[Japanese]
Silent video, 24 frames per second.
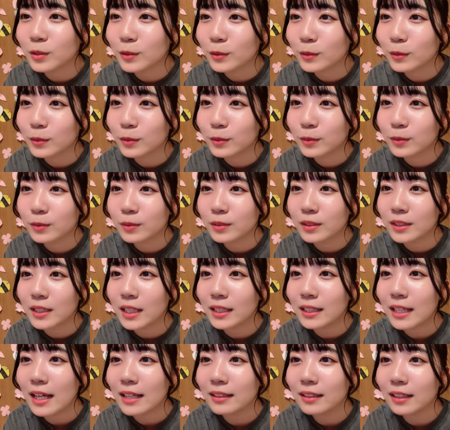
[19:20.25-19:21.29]
そう
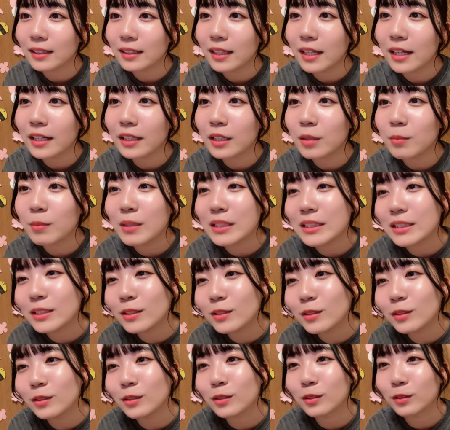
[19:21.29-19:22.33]
生誕当たったら行きます
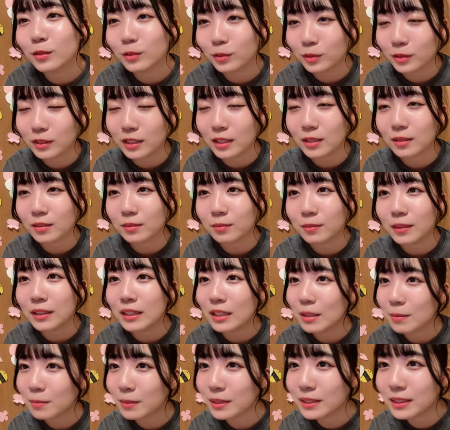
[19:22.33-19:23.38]
よということで待っ
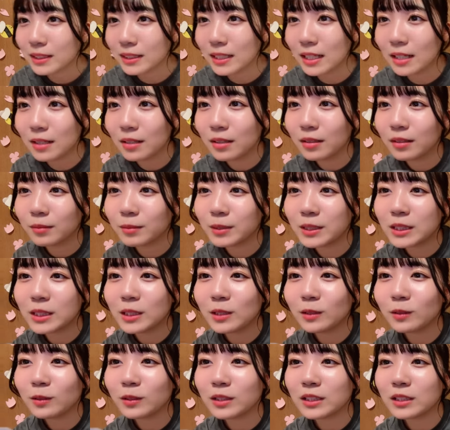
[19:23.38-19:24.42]
てますね水
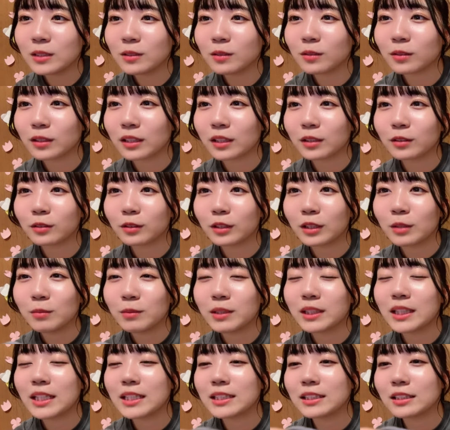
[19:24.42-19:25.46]
色と白と聞くと
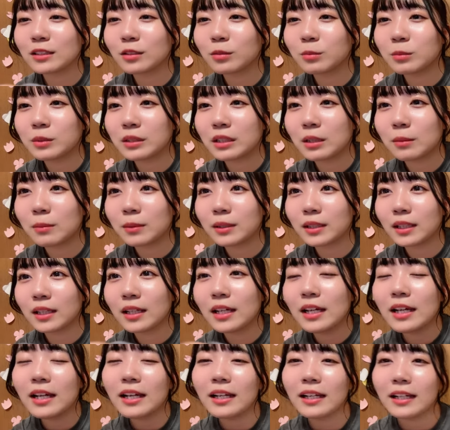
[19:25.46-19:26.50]
姫たんしか思い浮かばない
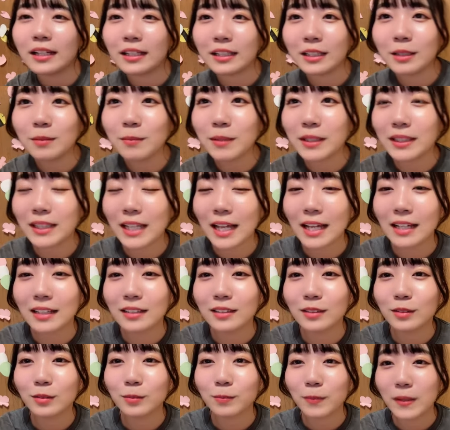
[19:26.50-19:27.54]
え姫た
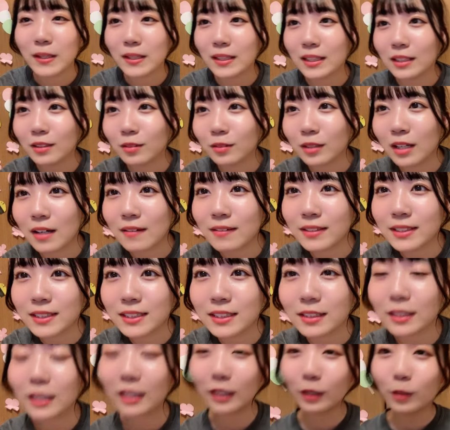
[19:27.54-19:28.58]
んのペンライト河
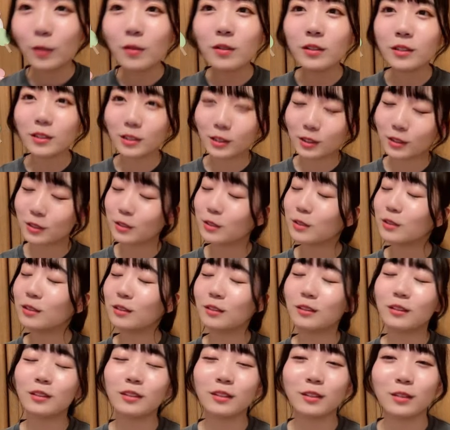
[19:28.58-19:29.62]
内昨日
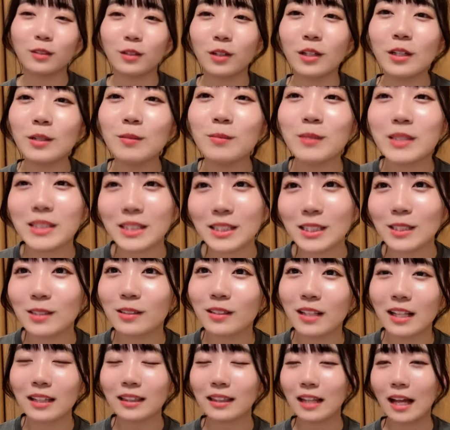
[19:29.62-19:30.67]
すごい水
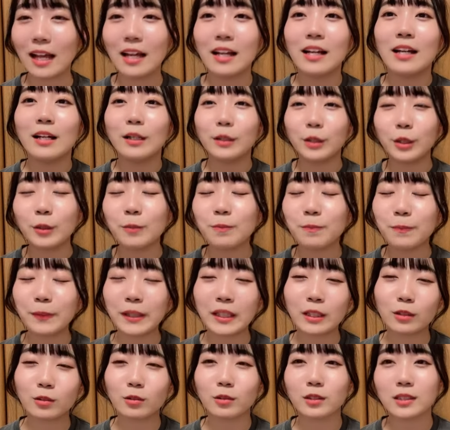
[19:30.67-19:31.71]
色だった
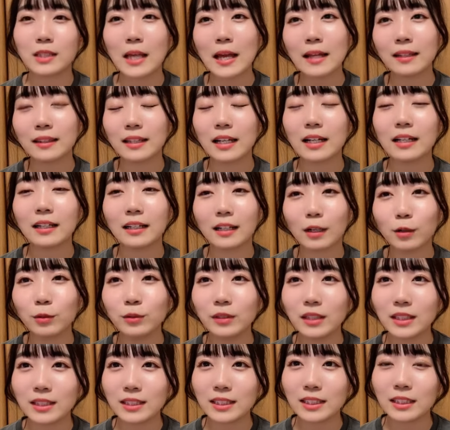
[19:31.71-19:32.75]
キョッピーとサータンが
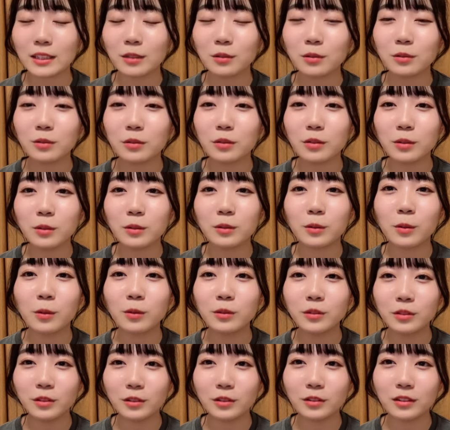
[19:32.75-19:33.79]
同じ色の
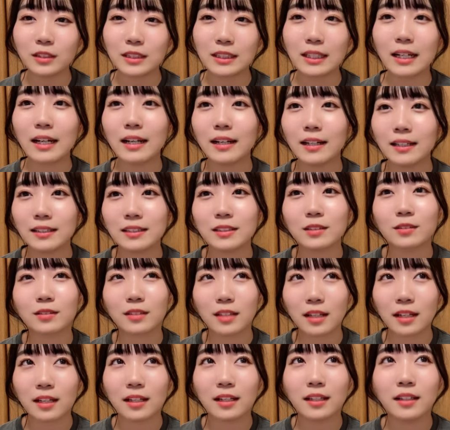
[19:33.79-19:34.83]
本数違いらしく
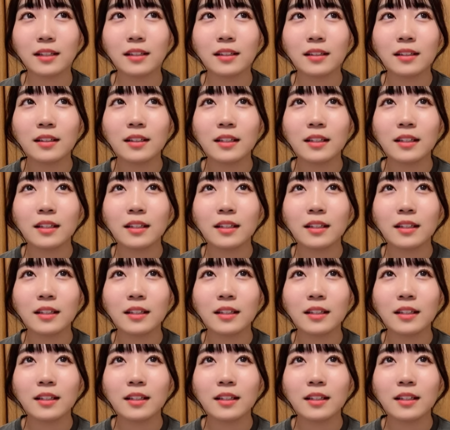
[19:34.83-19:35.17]
て